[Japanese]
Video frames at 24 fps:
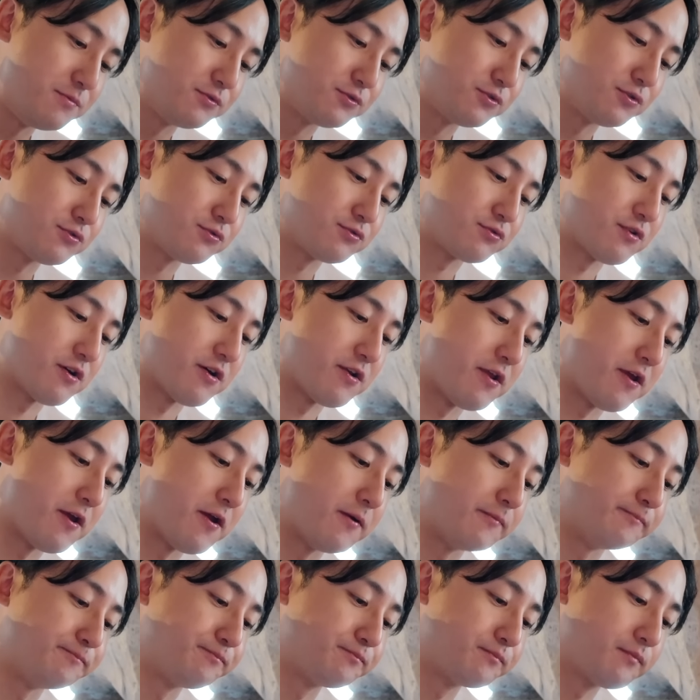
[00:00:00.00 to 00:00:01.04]
ソースが
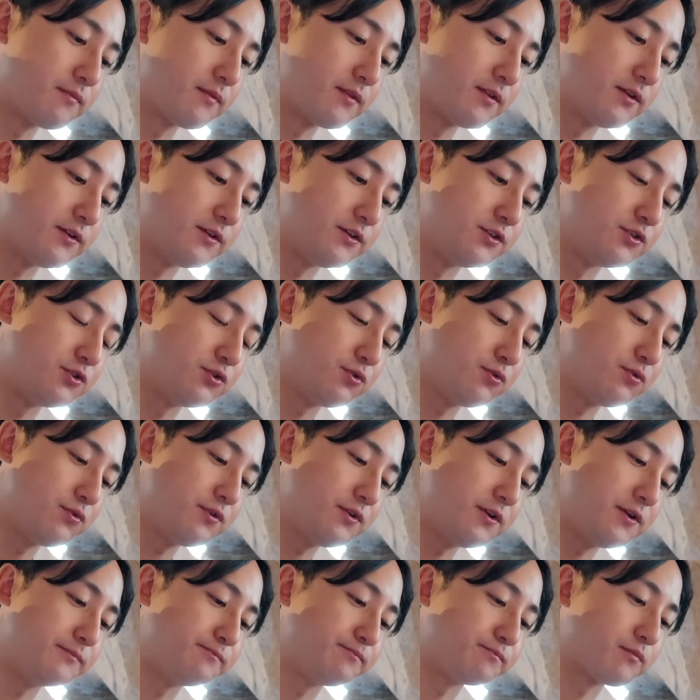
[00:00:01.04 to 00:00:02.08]
ね非常
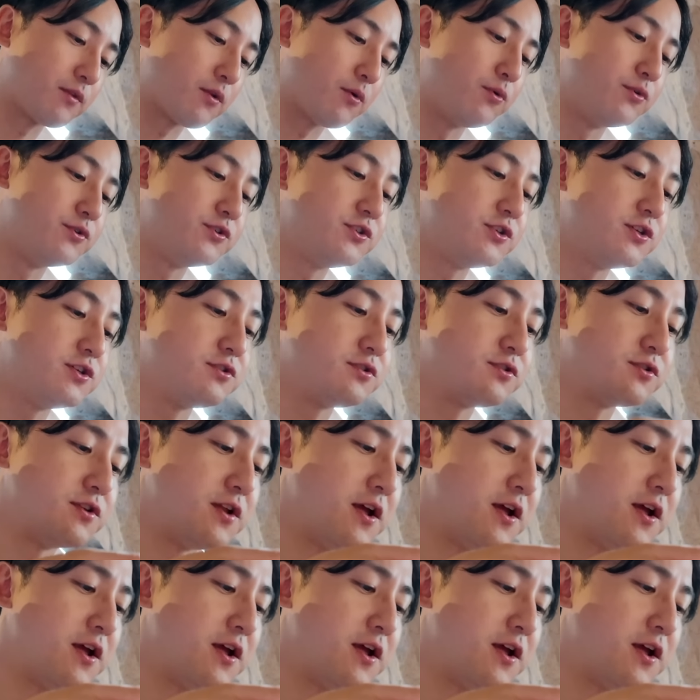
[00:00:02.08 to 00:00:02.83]
に美味しいです